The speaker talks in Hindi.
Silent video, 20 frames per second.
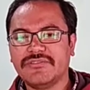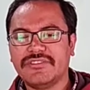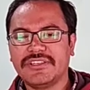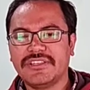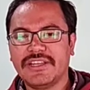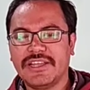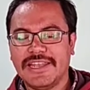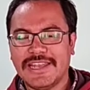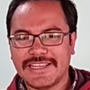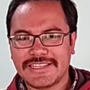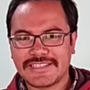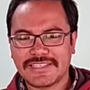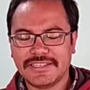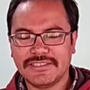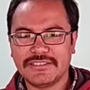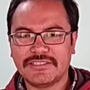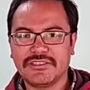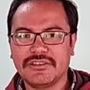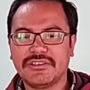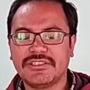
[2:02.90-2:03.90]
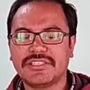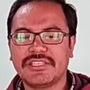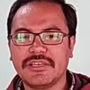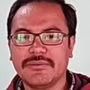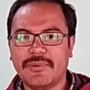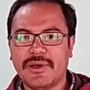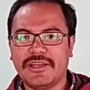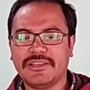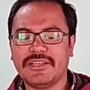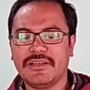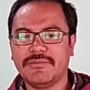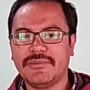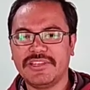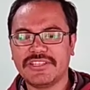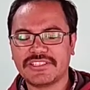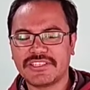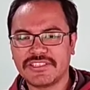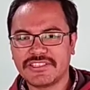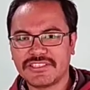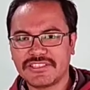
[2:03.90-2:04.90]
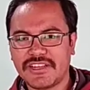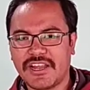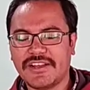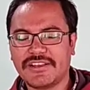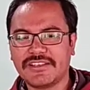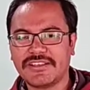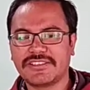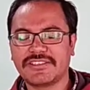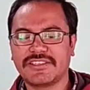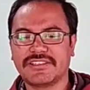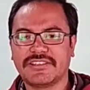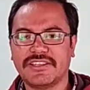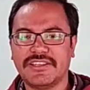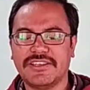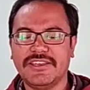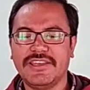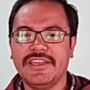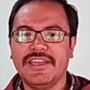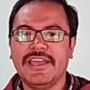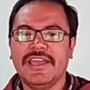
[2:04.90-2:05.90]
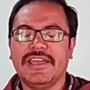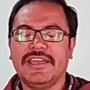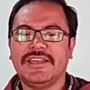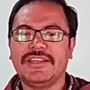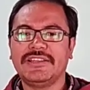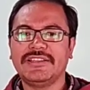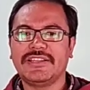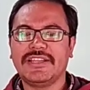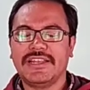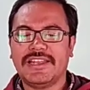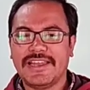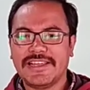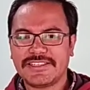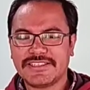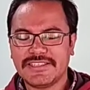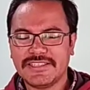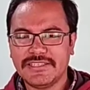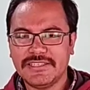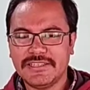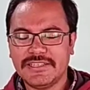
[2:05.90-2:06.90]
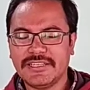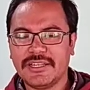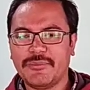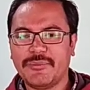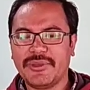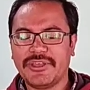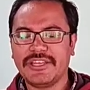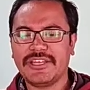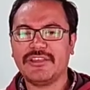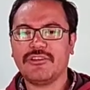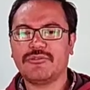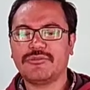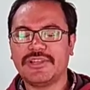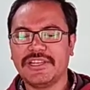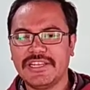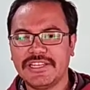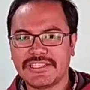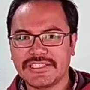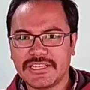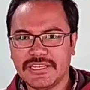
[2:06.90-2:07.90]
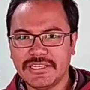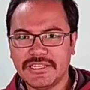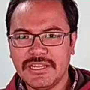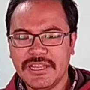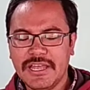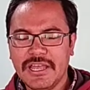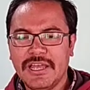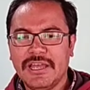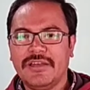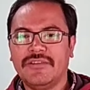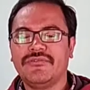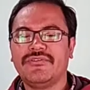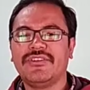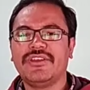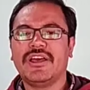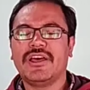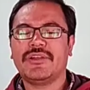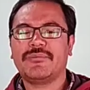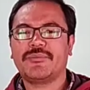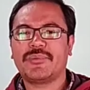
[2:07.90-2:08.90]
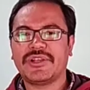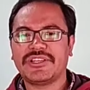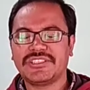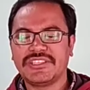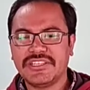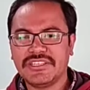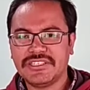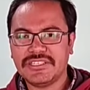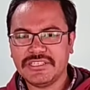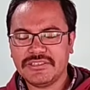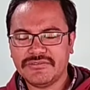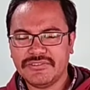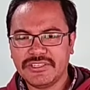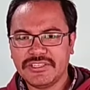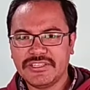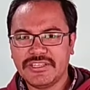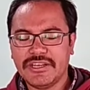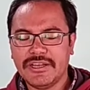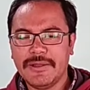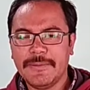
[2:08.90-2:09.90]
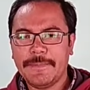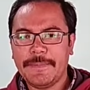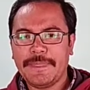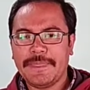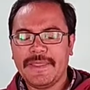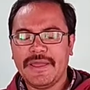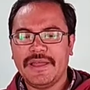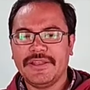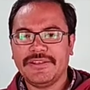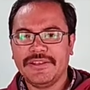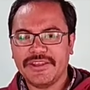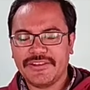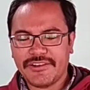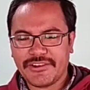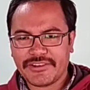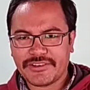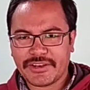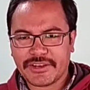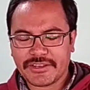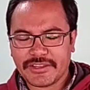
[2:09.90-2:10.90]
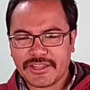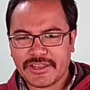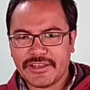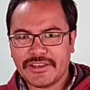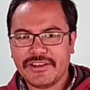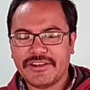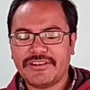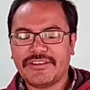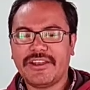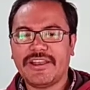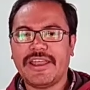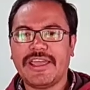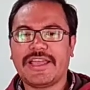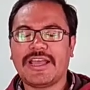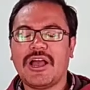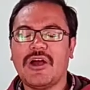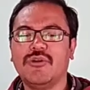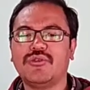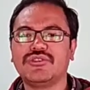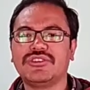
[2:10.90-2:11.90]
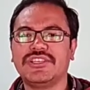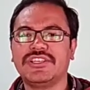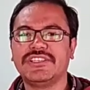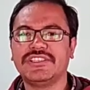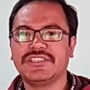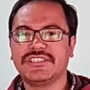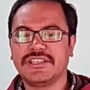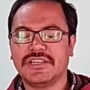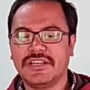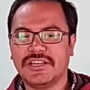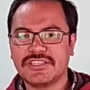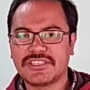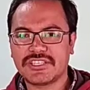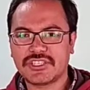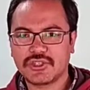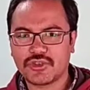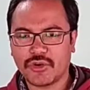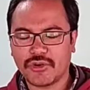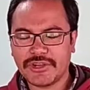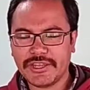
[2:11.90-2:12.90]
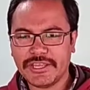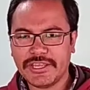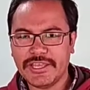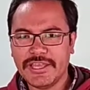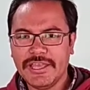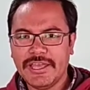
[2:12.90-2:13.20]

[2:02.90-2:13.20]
with the lesson. इसके बाद हम lesson start कर सकते हैं In the lesson, in the beginning of the lesson, we are presented with the narrator. The narrator accounts his uh, story,